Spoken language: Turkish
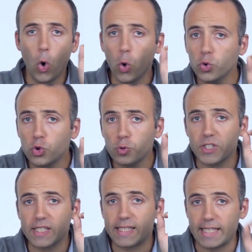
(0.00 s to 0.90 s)

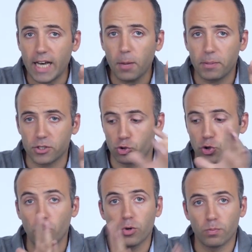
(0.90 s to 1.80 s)
13.000 siyah
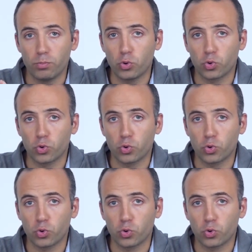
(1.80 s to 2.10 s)
basıyor bu